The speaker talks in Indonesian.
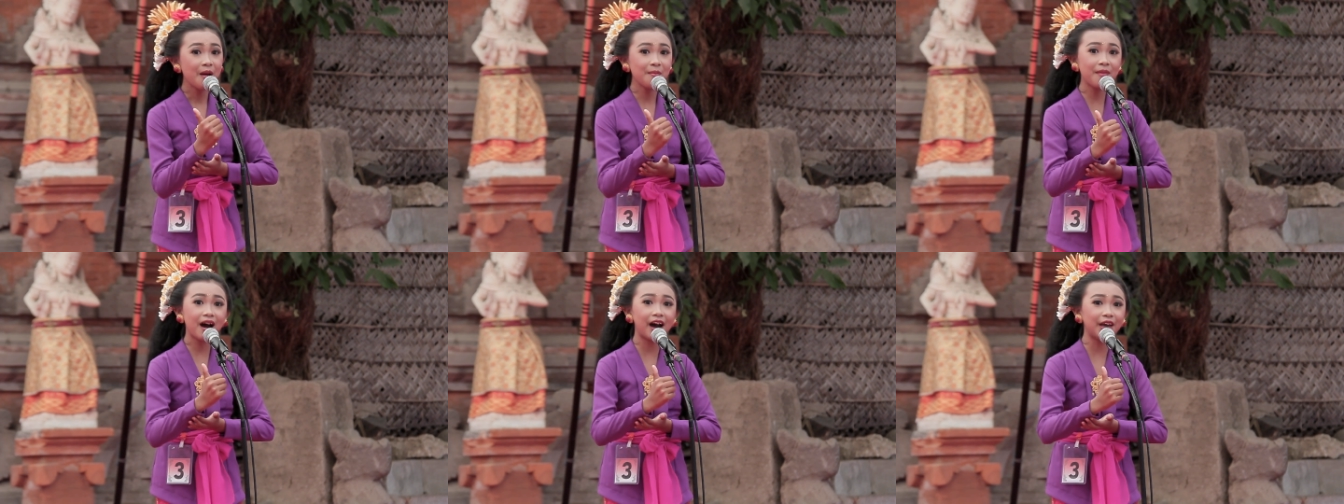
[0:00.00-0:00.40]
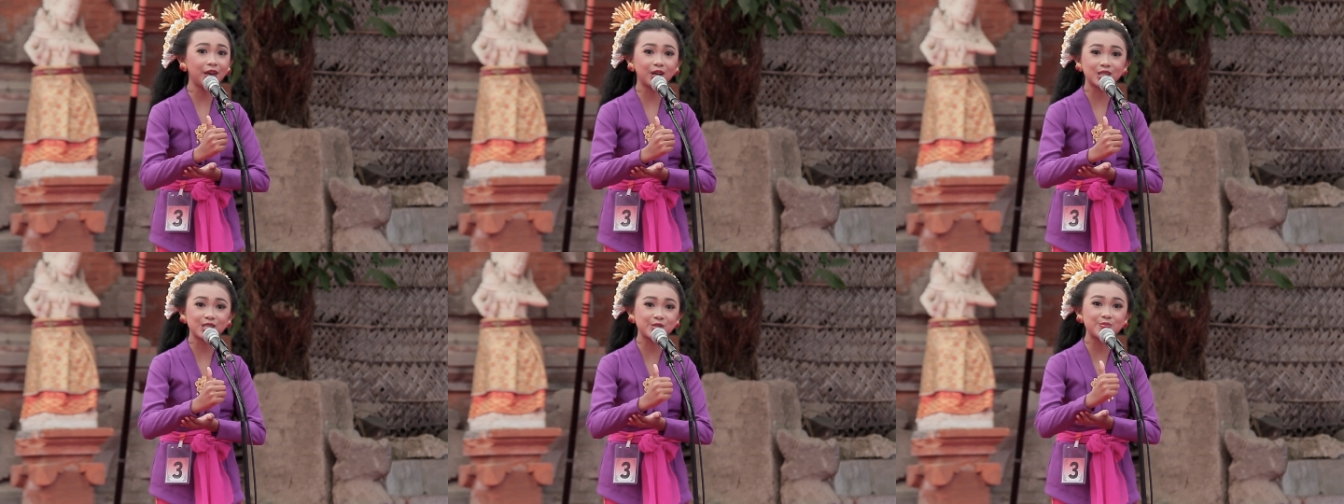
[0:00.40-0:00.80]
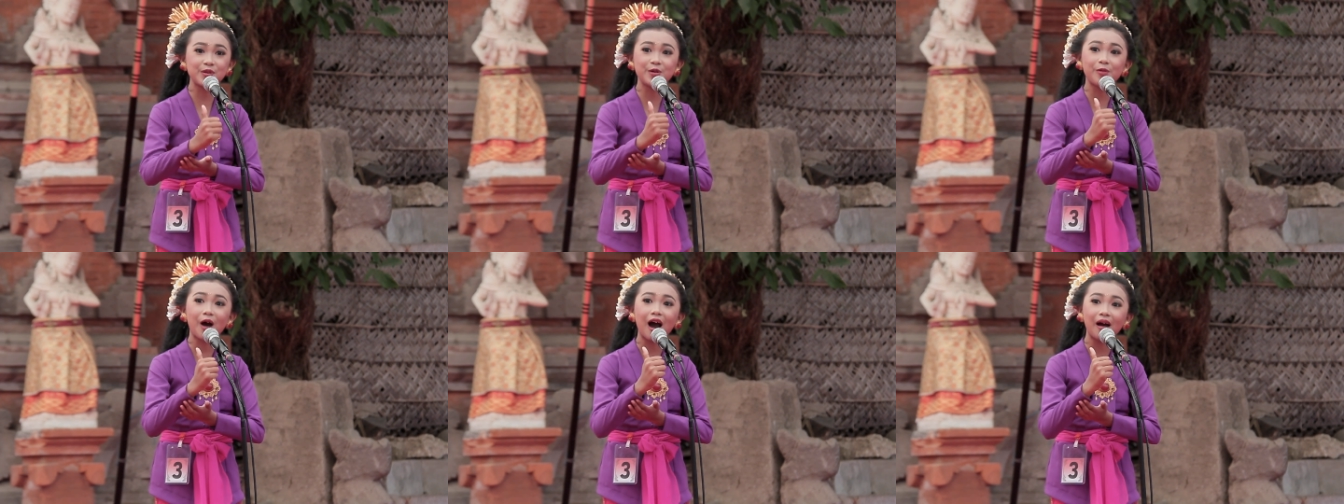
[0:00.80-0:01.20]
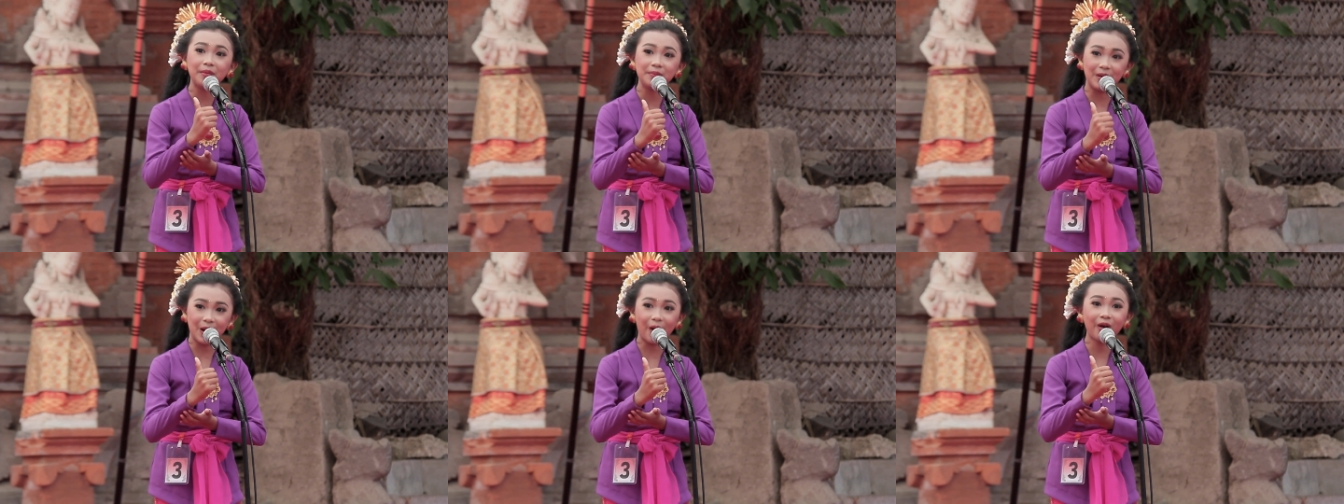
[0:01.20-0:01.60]
mayos
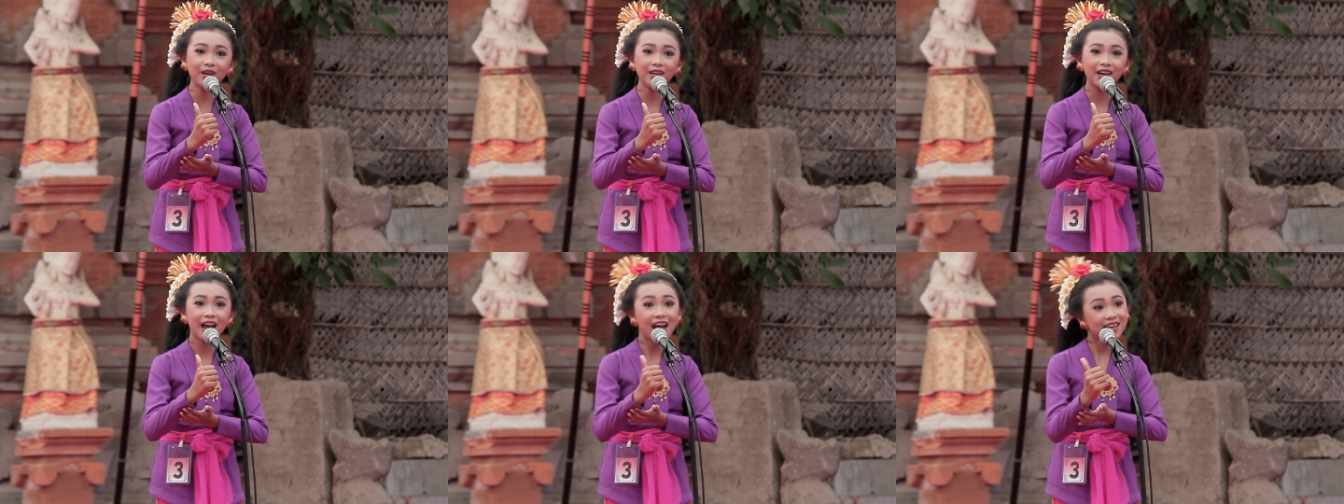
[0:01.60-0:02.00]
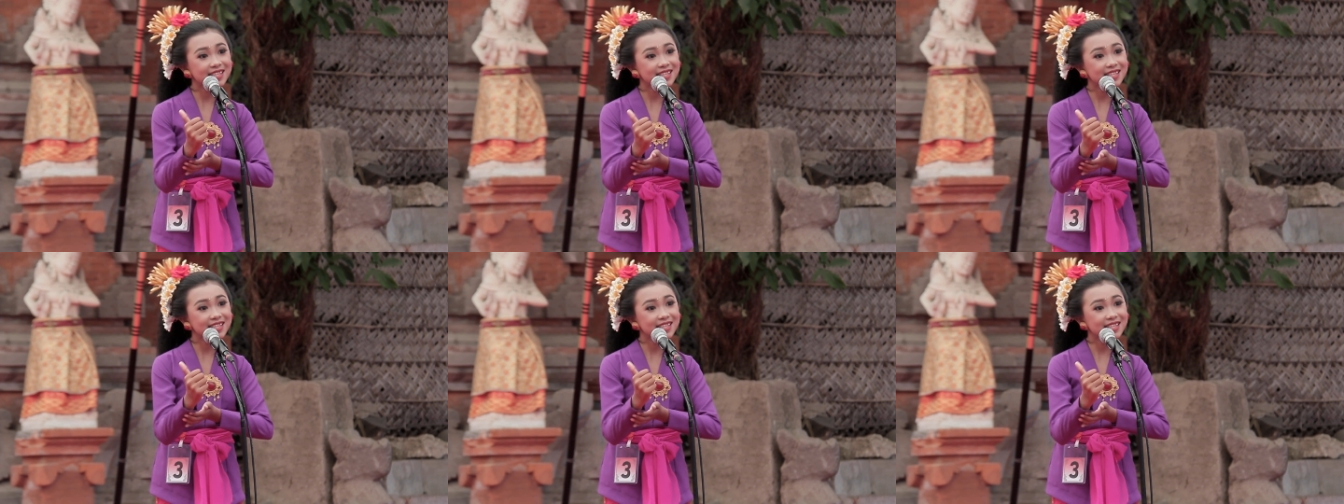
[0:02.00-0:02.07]
miwah blok